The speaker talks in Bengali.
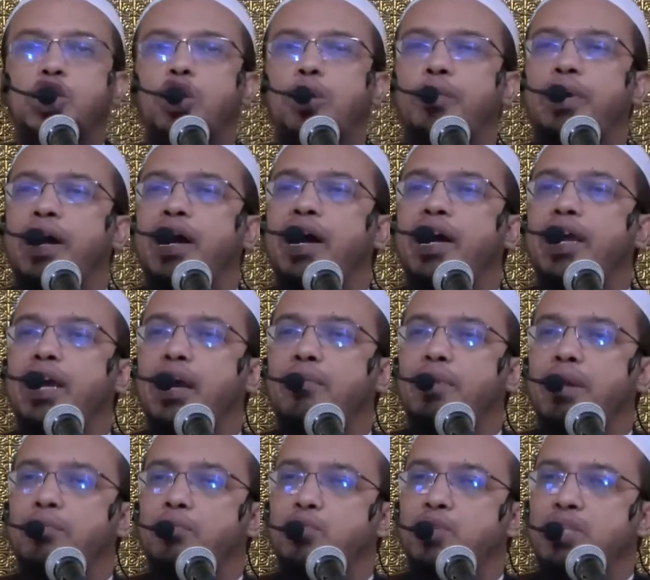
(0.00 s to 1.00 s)
সবাই
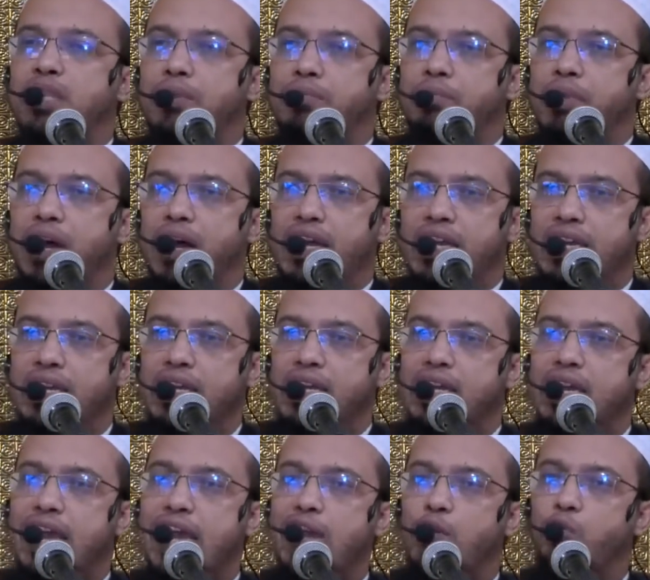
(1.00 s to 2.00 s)
আমার মুসলিম ভাই
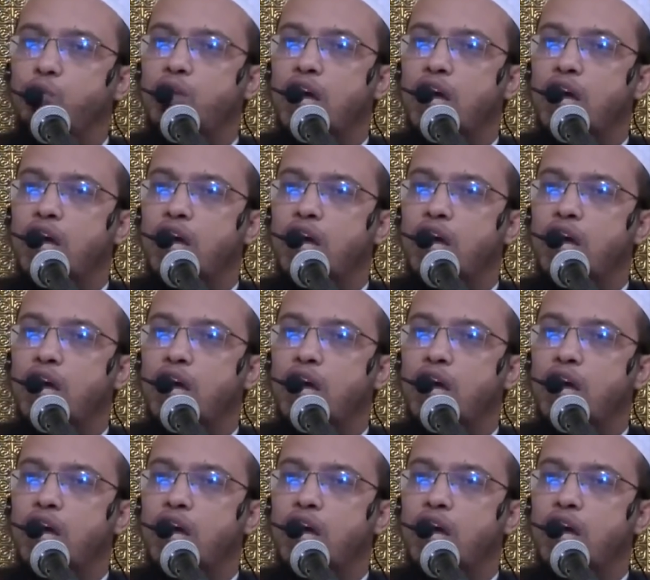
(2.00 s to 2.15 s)
এই